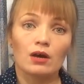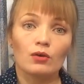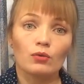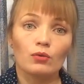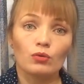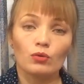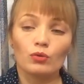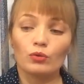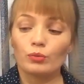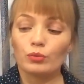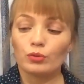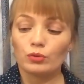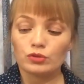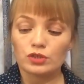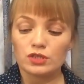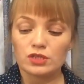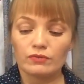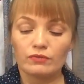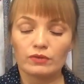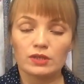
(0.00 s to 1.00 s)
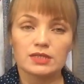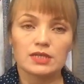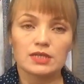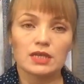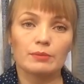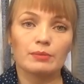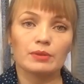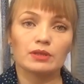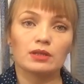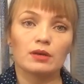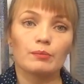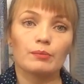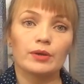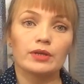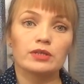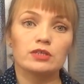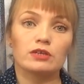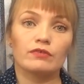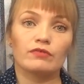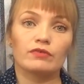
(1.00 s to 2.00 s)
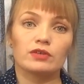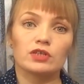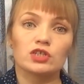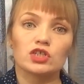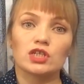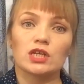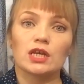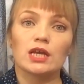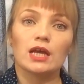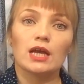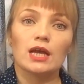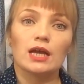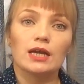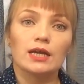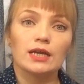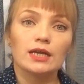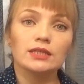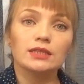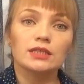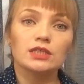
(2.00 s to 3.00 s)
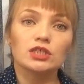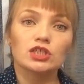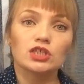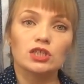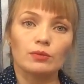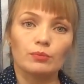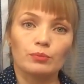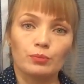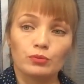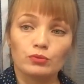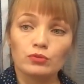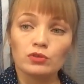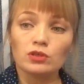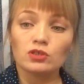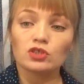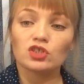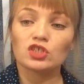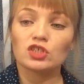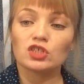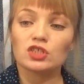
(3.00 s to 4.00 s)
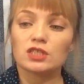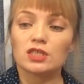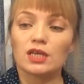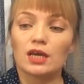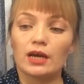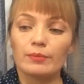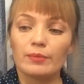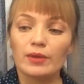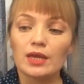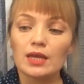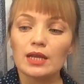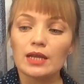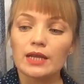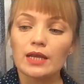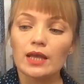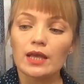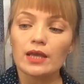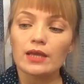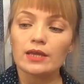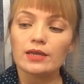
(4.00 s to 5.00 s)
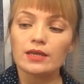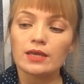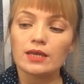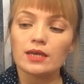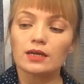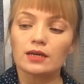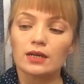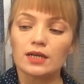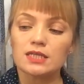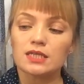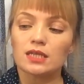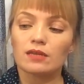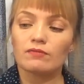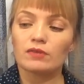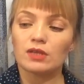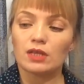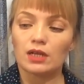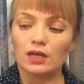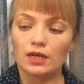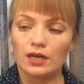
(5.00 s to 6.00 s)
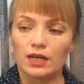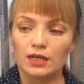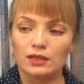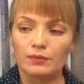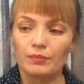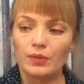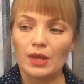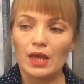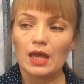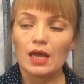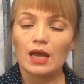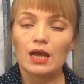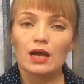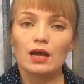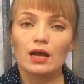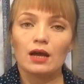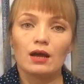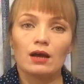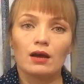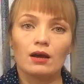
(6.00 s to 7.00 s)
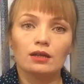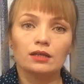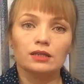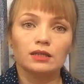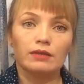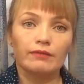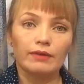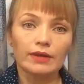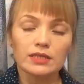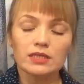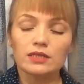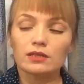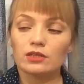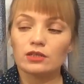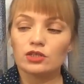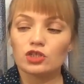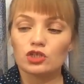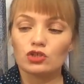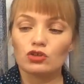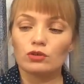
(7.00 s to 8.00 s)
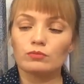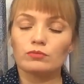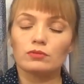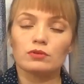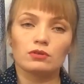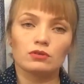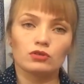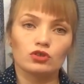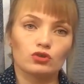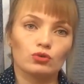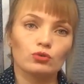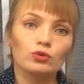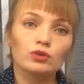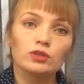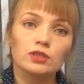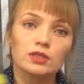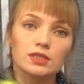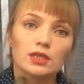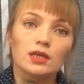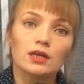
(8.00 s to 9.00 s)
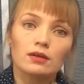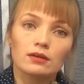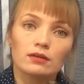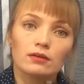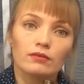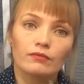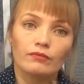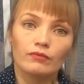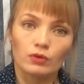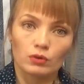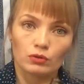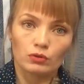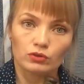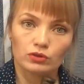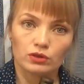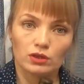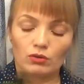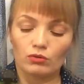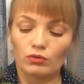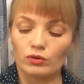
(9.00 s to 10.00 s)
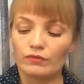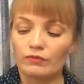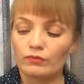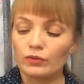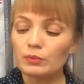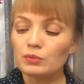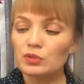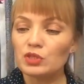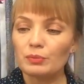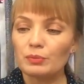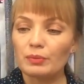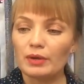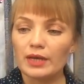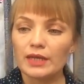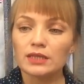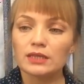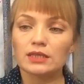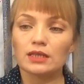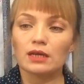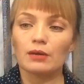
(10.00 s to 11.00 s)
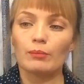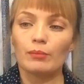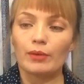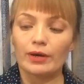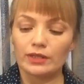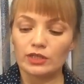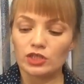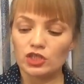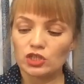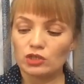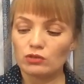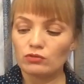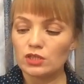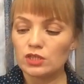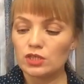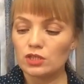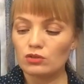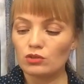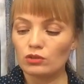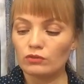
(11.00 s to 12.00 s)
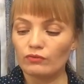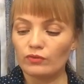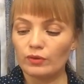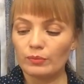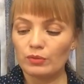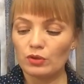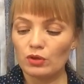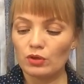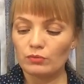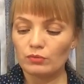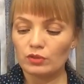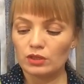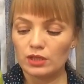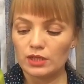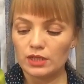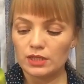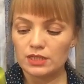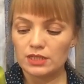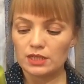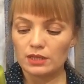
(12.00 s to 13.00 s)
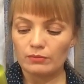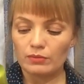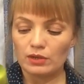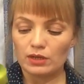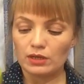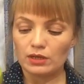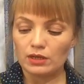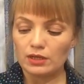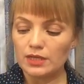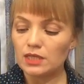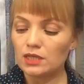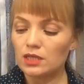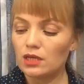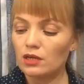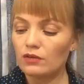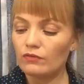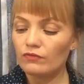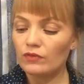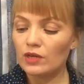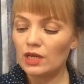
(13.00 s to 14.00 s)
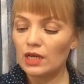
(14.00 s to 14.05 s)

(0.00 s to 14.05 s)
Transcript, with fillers: об уходе за волосами от компании Фраше. Это шампунь с камелией и красным виноградом. Давайте начнем, что это за фрукт такой. В общем, эта баночка у нас идет в объеме 300 миллилитров.